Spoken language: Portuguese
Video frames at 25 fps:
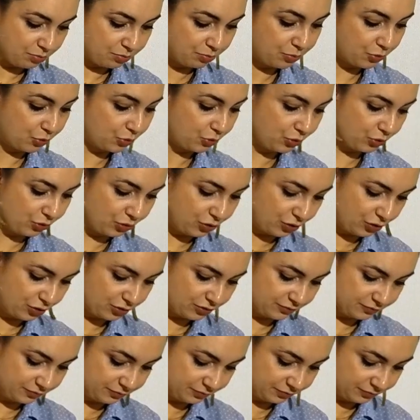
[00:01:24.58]

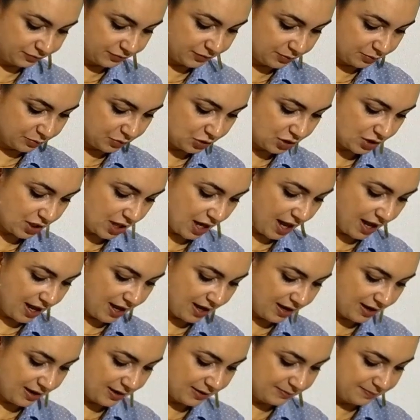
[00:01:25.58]
por, vamos
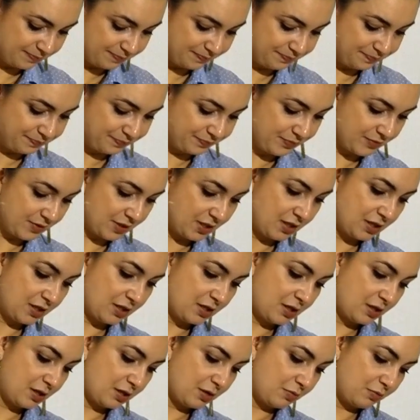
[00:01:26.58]
lá,
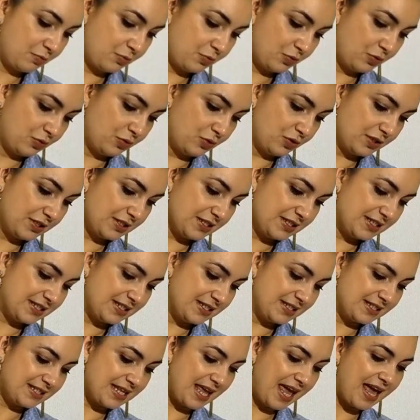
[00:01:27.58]
por
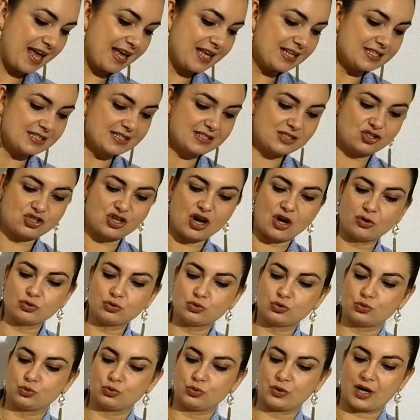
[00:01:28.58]
6 de
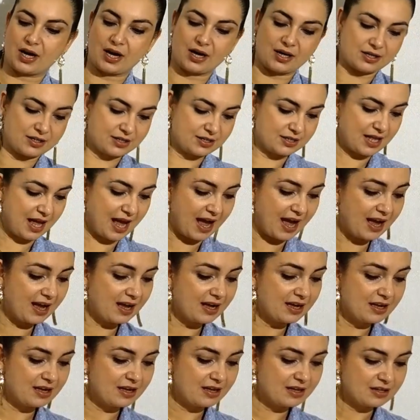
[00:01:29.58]
altura, tá?
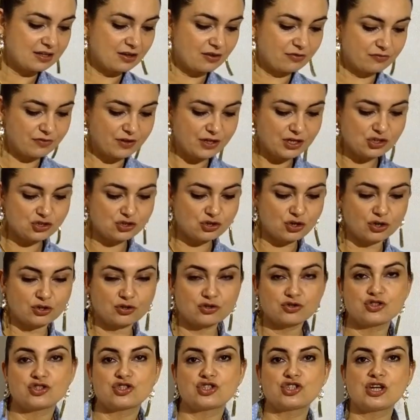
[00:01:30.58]
Então, 28
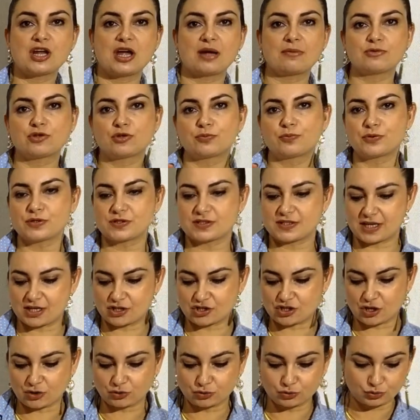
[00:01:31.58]
de diâmetro por 6
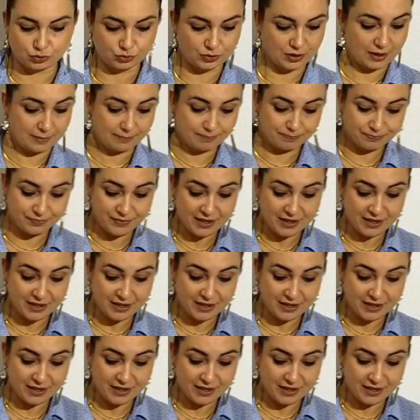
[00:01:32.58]
de altura.